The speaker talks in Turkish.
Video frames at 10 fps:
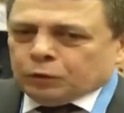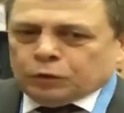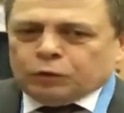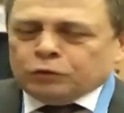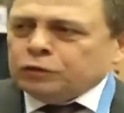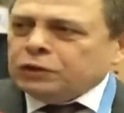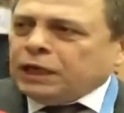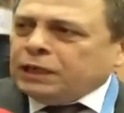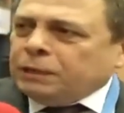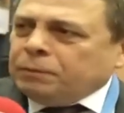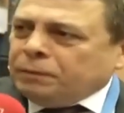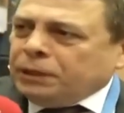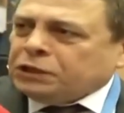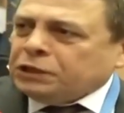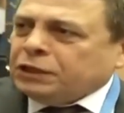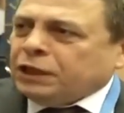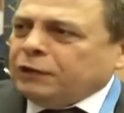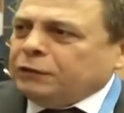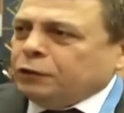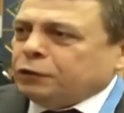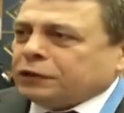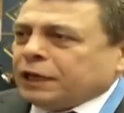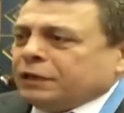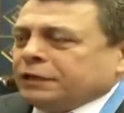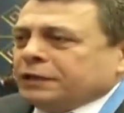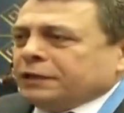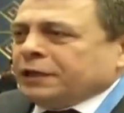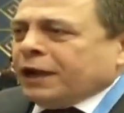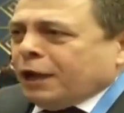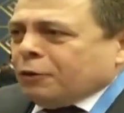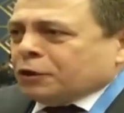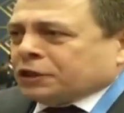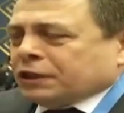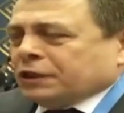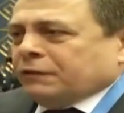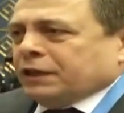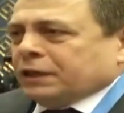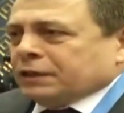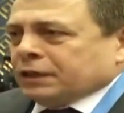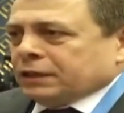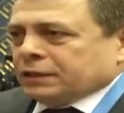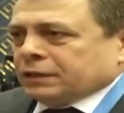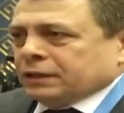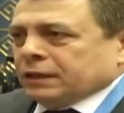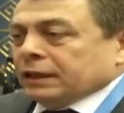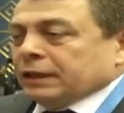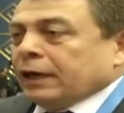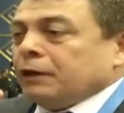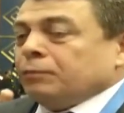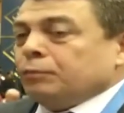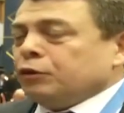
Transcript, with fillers: Dokuzuncu ayda bir beşini daha veriyoruz. Yani ne alıyoruz ki ne vereceğiz? Yani bu